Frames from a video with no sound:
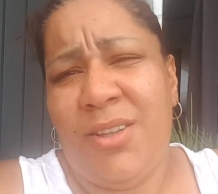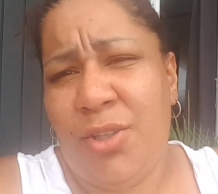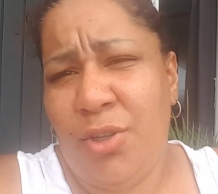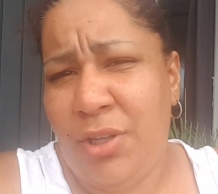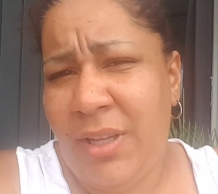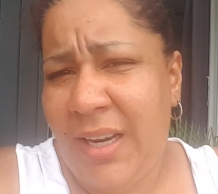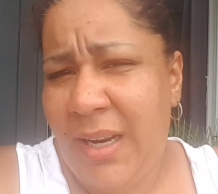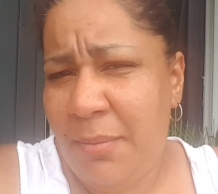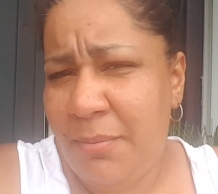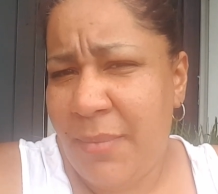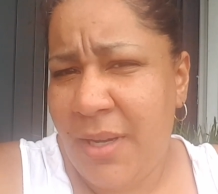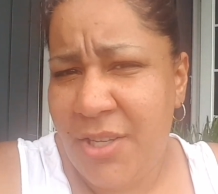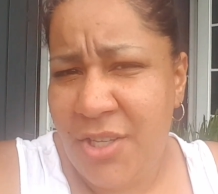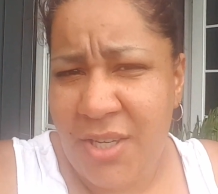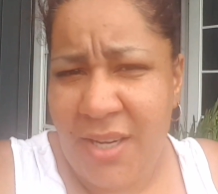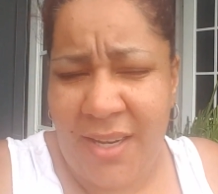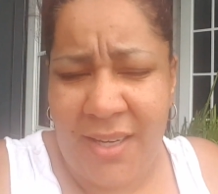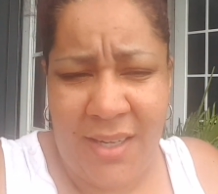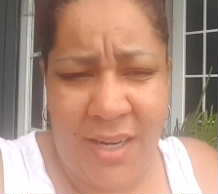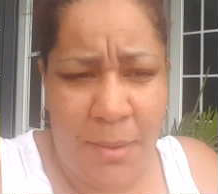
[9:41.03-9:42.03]
todas las
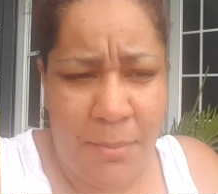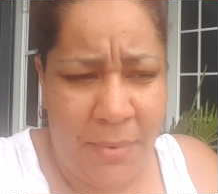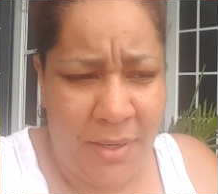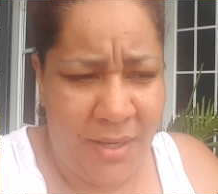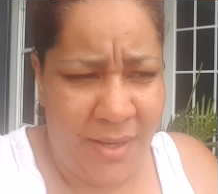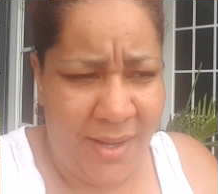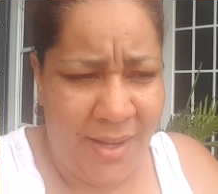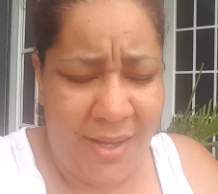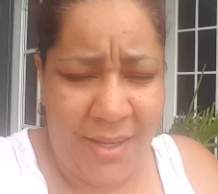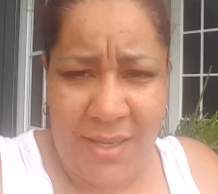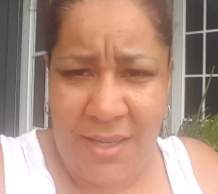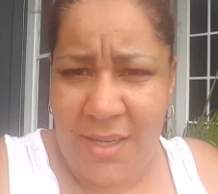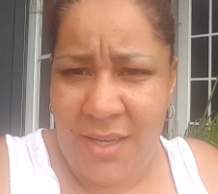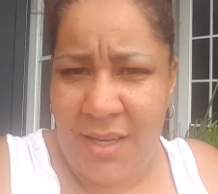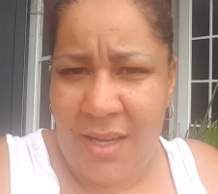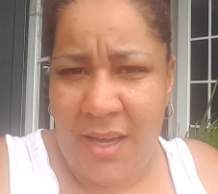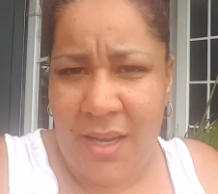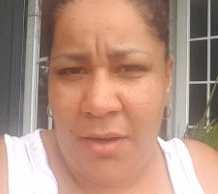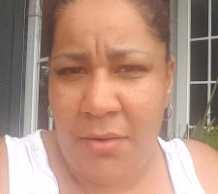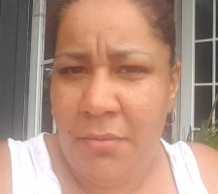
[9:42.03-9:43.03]
mañanas, ¿verdad?
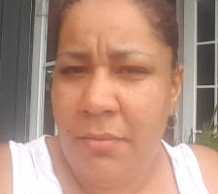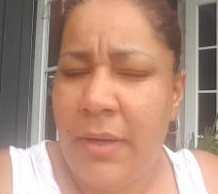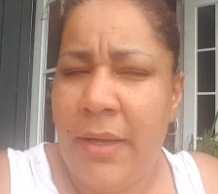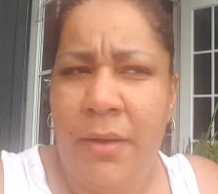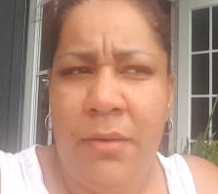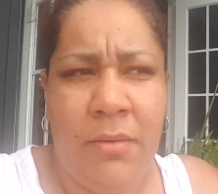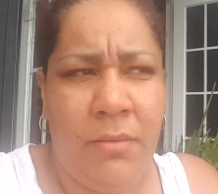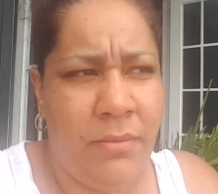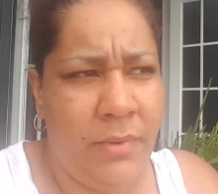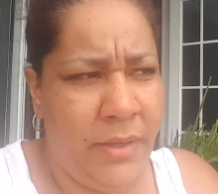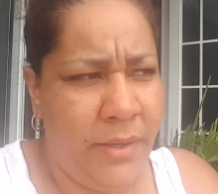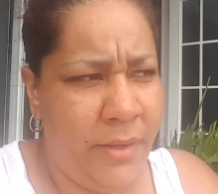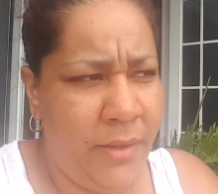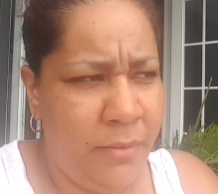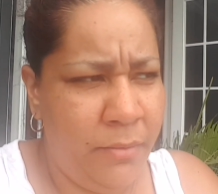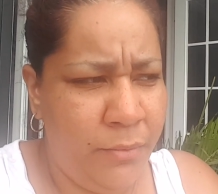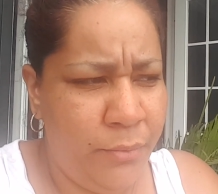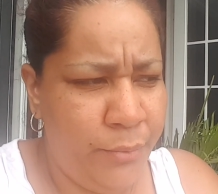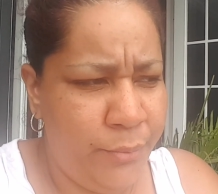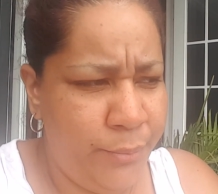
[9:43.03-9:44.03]
Y es, es,
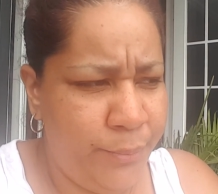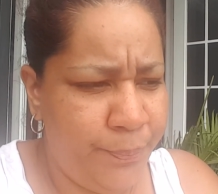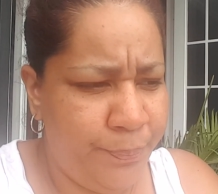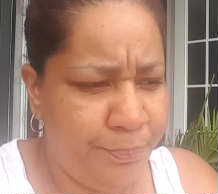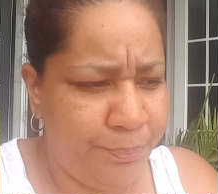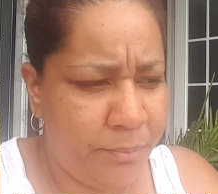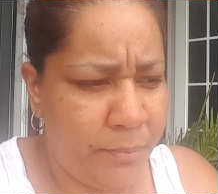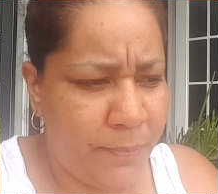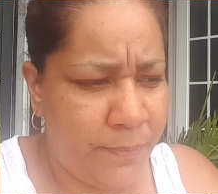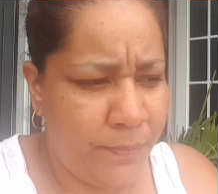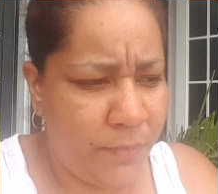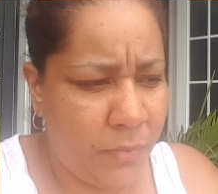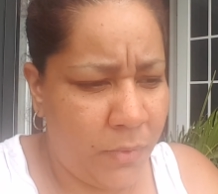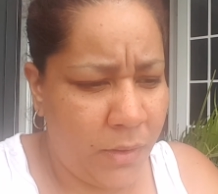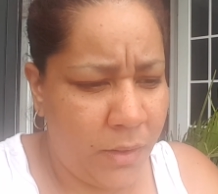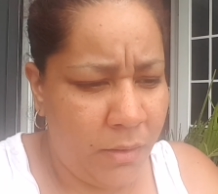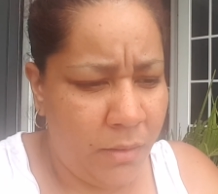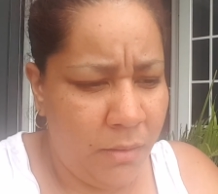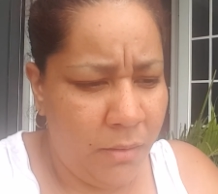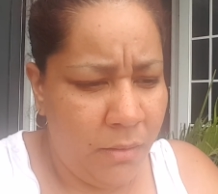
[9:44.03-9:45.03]
un
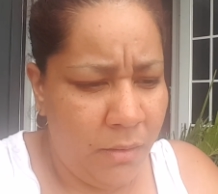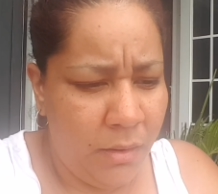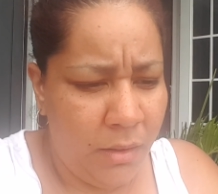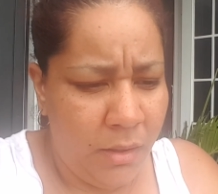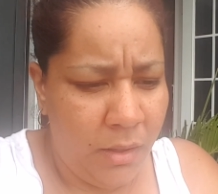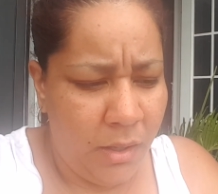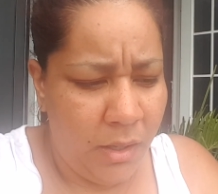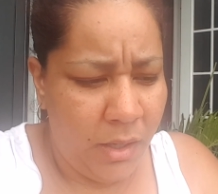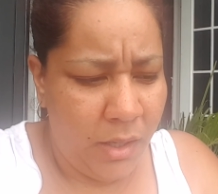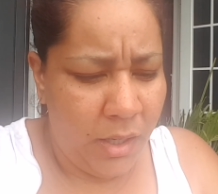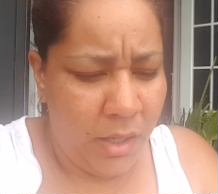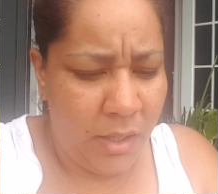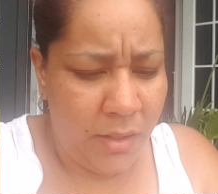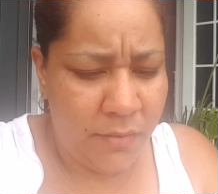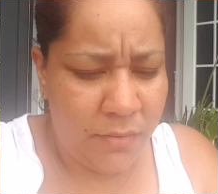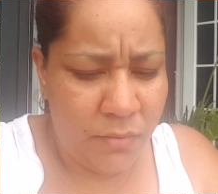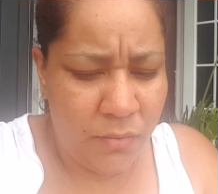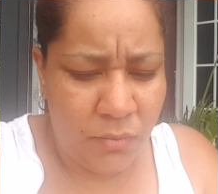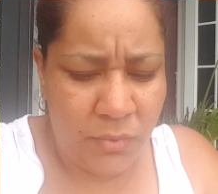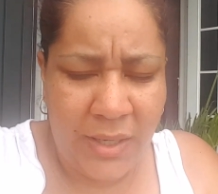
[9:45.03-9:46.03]

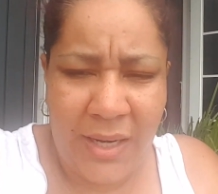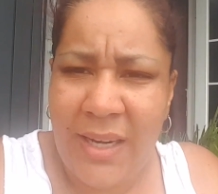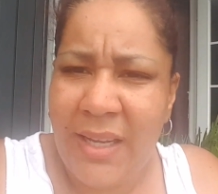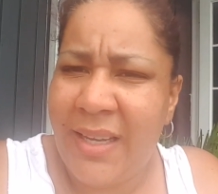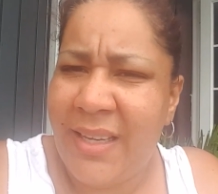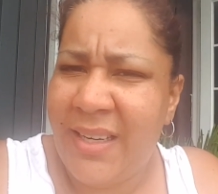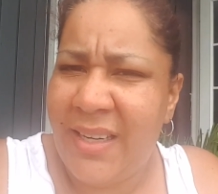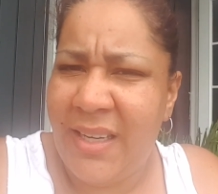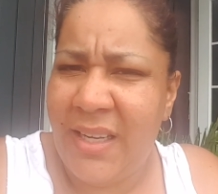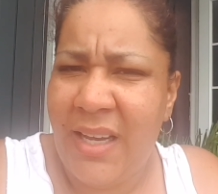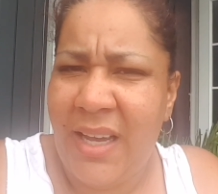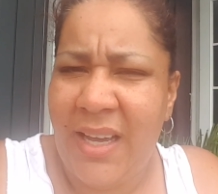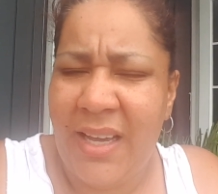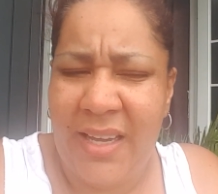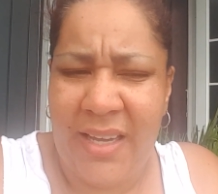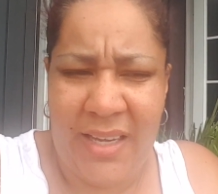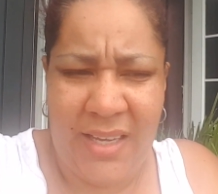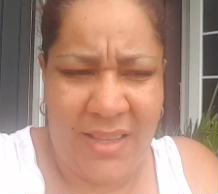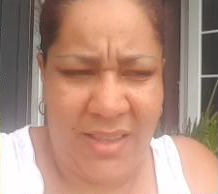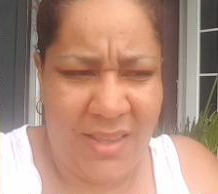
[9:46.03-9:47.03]
es una alegría
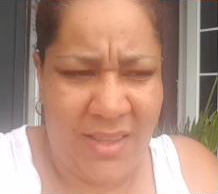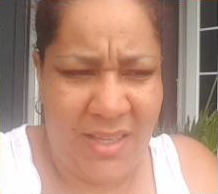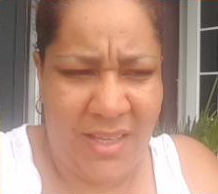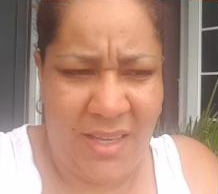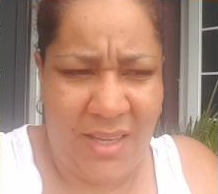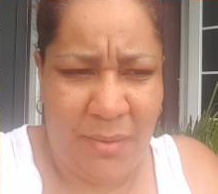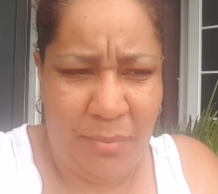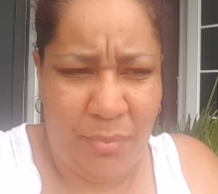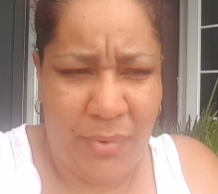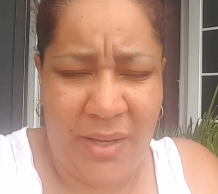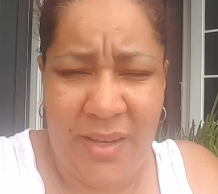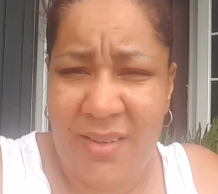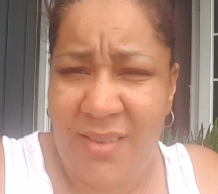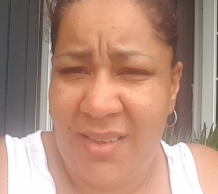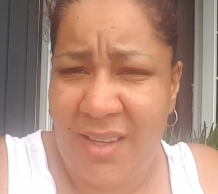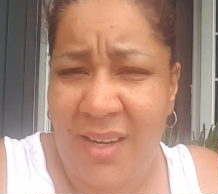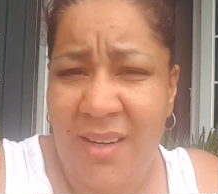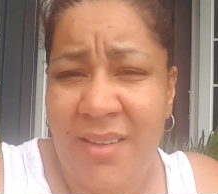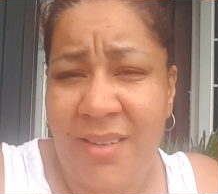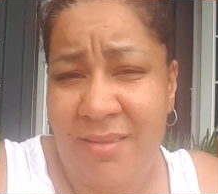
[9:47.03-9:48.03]
este pues
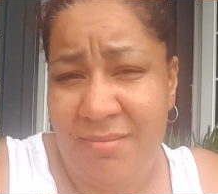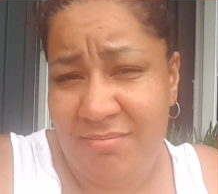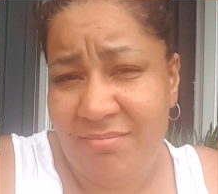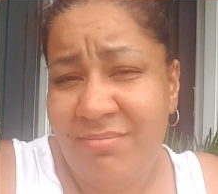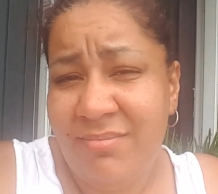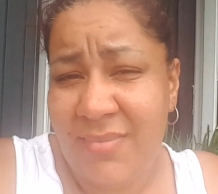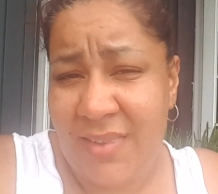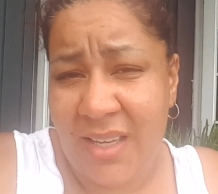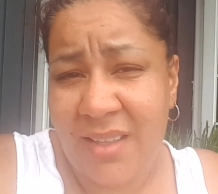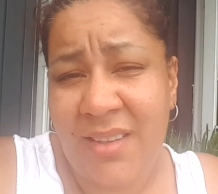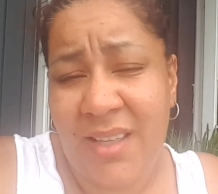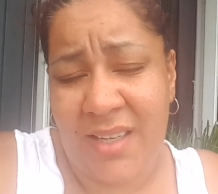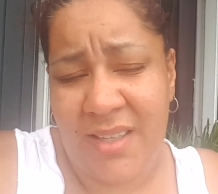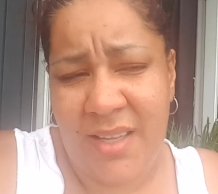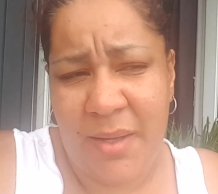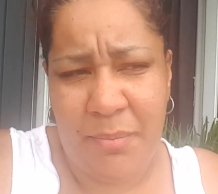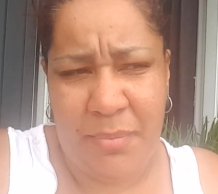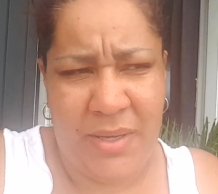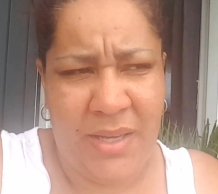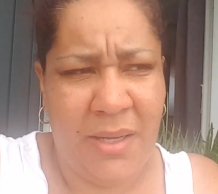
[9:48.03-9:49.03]
estar estar
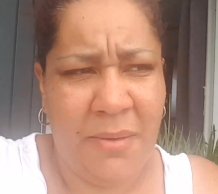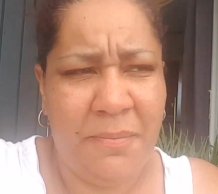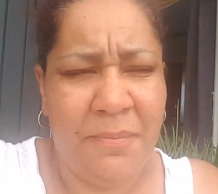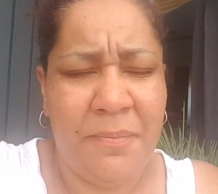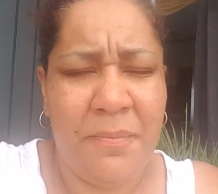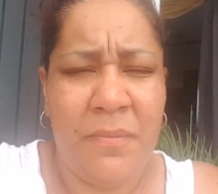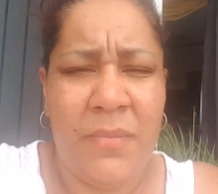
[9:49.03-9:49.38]
de pie